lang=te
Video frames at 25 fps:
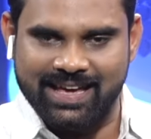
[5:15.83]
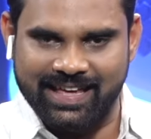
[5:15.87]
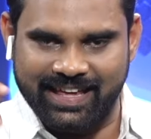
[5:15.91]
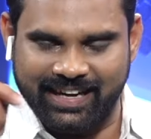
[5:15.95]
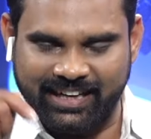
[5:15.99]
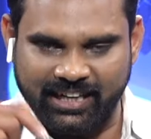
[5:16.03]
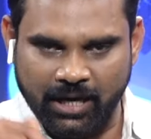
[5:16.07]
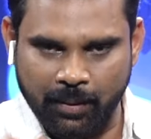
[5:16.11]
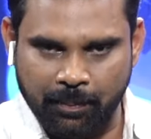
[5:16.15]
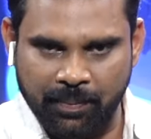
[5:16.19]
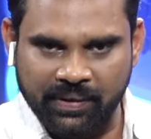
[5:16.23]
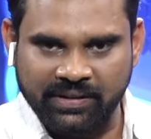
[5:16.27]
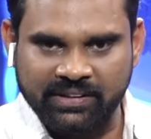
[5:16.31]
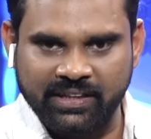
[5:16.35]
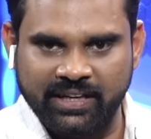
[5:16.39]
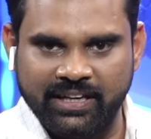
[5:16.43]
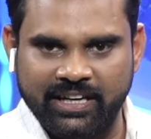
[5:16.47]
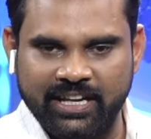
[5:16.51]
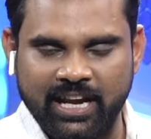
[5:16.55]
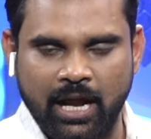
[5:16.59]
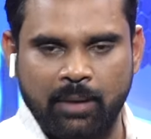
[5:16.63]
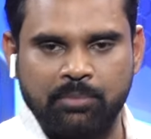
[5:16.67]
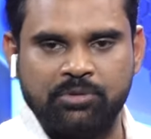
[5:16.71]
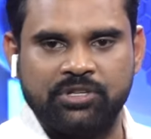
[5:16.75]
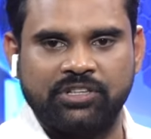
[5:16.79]
ఇక్కడ
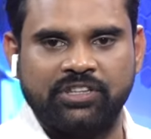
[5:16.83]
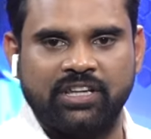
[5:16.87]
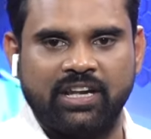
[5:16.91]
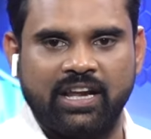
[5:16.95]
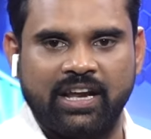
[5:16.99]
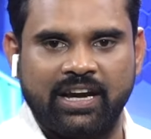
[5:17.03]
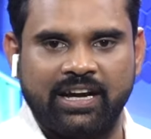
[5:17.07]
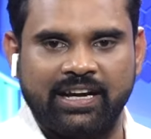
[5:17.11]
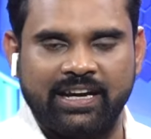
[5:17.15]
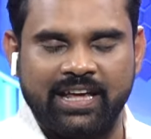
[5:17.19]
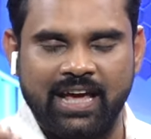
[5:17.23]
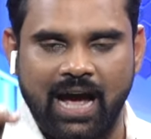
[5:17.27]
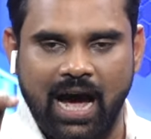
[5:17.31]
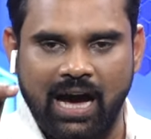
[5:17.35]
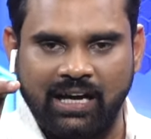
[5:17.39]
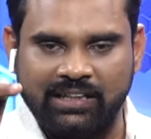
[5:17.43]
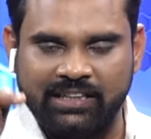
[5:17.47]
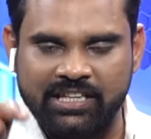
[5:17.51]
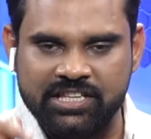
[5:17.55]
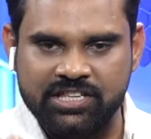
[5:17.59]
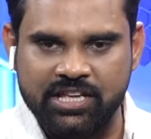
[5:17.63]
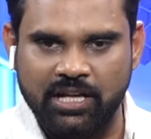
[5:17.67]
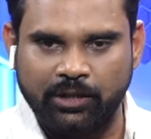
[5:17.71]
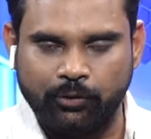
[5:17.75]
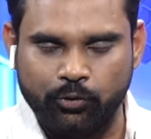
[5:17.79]
పెద్దిరెడ్డి రామచంద్రారెడ్డి
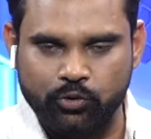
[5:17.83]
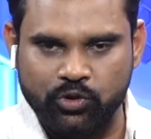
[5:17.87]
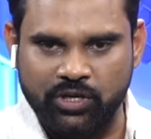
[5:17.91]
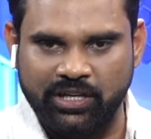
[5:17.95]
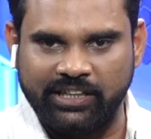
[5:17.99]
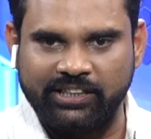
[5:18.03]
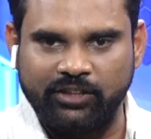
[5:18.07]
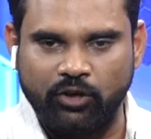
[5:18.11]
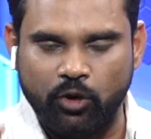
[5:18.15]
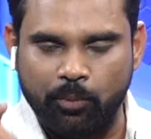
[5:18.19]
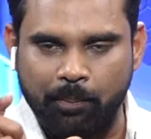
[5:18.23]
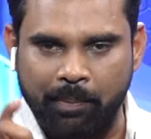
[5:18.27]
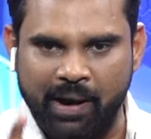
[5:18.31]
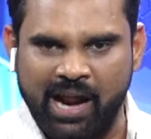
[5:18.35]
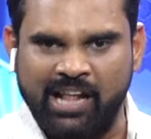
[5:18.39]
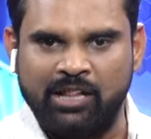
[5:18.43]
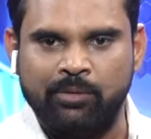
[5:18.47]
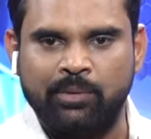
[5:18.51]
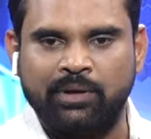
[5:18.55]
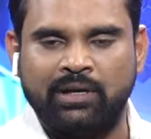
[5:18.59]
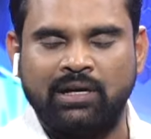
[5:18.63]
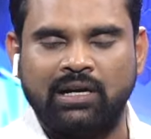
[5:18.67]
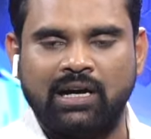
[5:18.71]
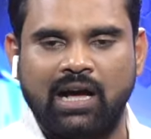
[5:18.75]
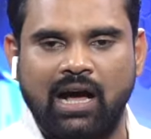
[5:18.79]
ఆదేశాలతో జరిగిందని
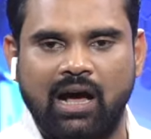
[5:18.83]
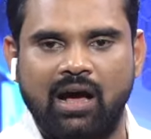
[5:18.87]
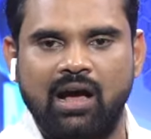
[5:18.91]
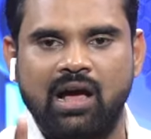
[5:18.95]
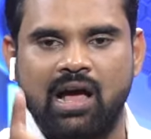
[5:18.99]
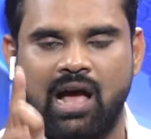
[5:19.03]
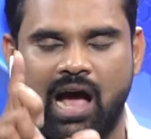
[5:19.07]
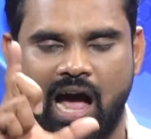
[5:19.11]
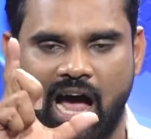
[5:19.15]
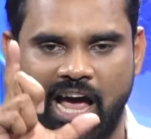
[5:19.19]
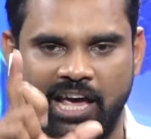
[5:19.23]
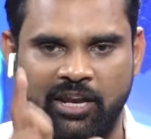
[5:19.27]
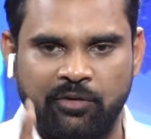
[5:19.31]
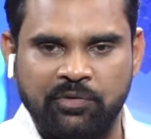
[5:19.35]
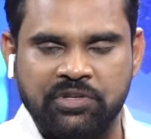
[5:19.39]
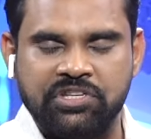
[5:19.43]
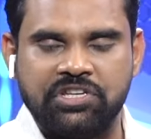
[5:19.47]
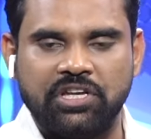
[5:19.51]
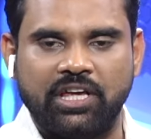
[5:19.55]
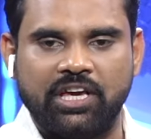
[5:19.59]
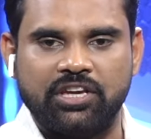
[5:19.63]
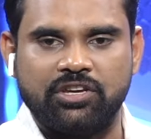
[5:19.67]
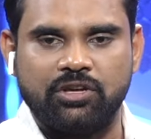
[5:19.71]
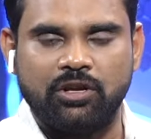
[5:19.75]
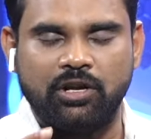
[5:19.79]
ప్రాథమికంగా ఆ
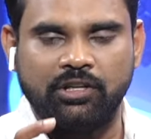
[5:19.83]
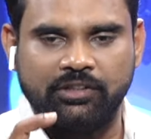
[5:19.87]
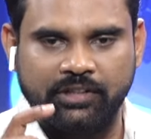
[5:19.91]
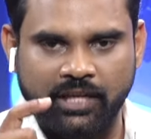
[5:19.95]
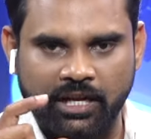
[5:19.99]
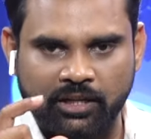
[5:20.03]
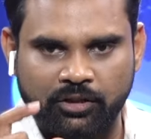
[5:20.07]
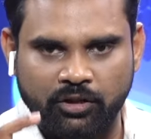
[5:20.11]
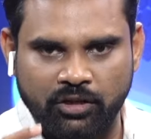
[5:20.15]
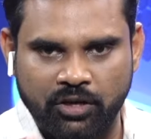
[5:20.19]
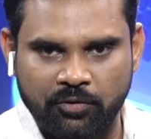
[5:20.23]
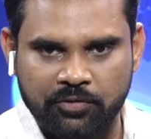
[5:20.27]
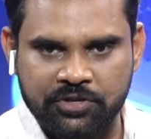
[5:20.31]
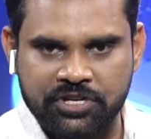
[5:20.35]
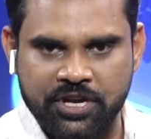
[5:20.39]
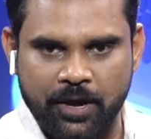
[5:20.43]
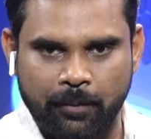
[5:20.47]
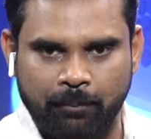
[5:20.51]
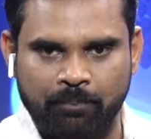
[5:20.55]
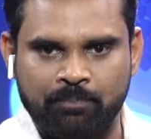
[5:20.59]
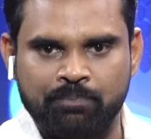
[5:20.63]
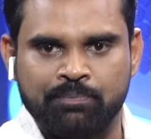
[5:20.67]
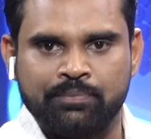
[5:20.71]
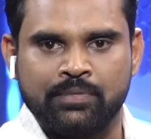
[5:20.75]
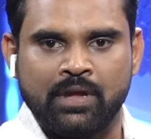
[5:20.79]
ఇన్వెస్టిగేషన్లో తేలుతున్న విషయం